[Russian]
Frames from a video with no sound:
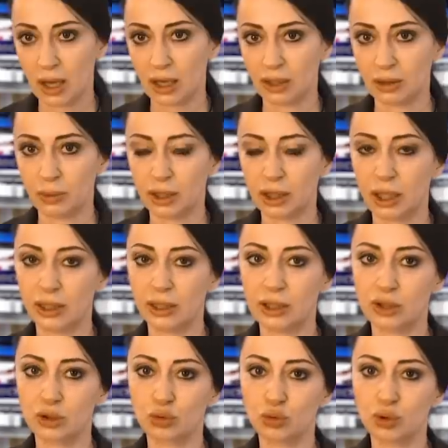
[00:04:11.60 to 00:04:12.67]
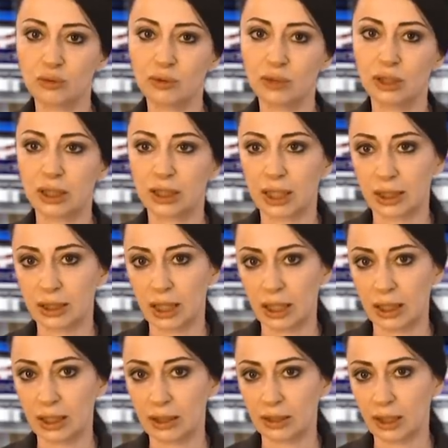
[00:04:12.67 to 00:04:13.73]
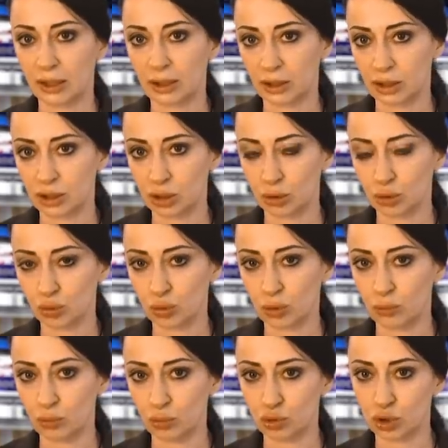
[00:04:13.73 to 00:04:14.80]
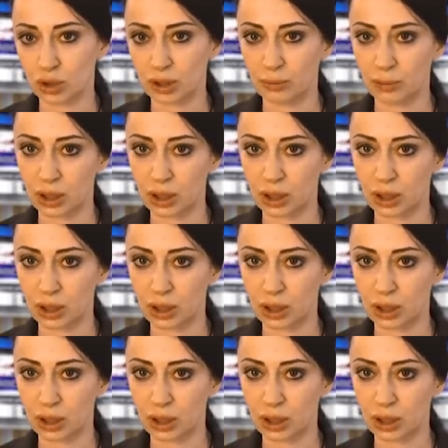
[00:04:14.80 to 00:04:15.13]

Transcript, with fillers: Орнаментальное искусство, национальное, как архитектура, музыка,